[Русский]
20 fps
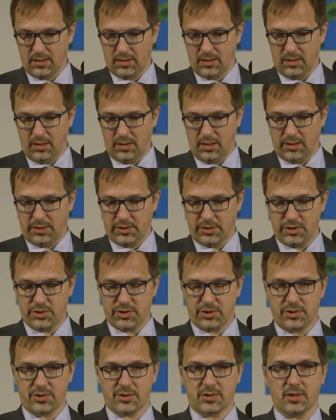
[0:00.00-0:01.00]
много
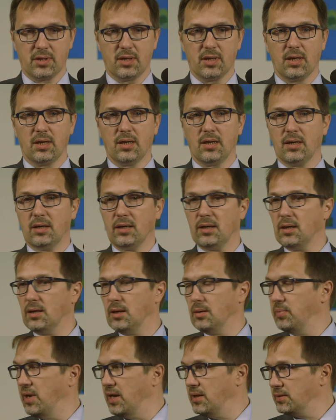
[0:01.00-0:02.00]
лет учится
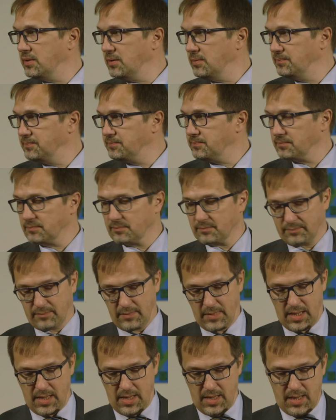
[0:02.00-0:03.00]
играть на электронной, гита...
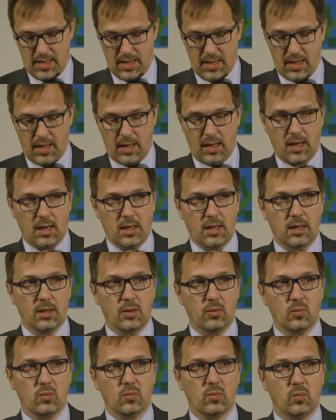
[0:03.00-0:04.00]
на электронной
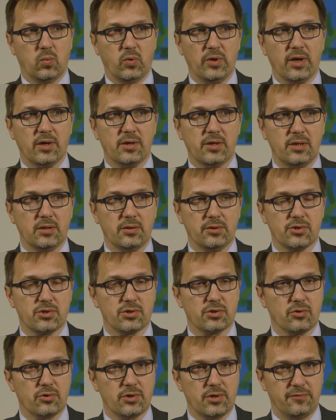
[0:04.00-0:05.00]
гитаре. Он
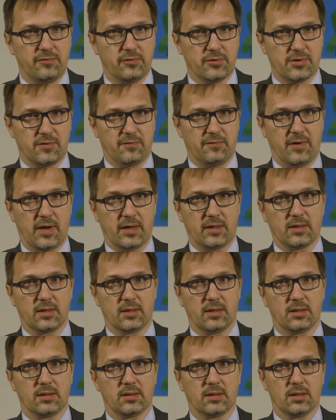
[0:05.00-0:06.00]
играет на гитаре в
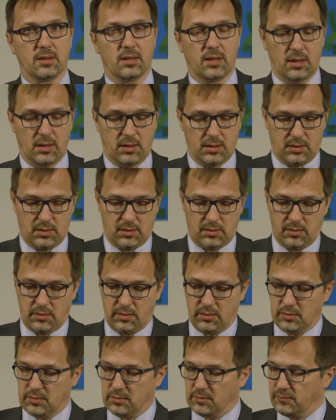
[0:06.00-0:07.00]
э, группе
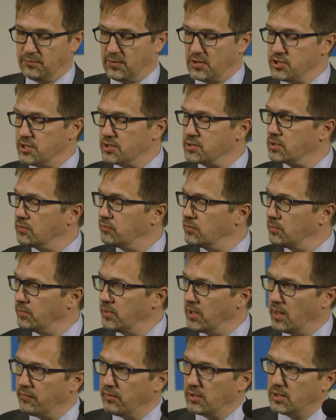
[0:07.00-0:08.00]
преподавателей.
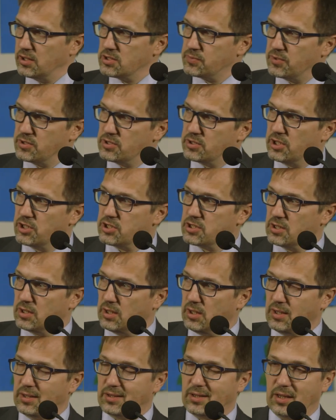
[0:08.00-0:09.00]

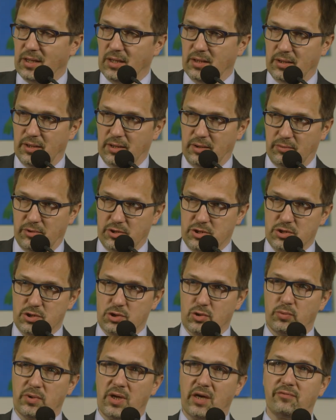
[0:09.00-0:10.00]
Очень жаль,
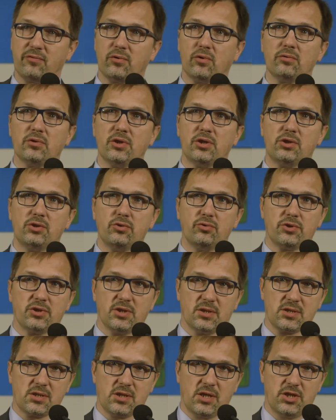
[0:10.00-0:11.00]
что
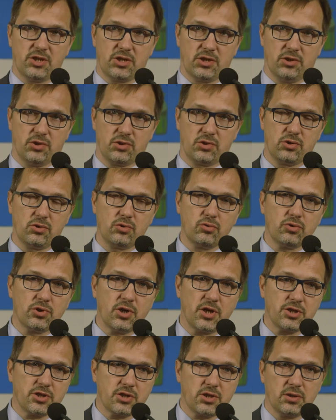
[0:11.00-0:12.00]
Франческо говорит на
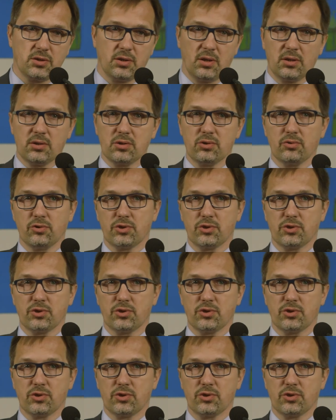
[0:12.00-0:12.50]
итальянском.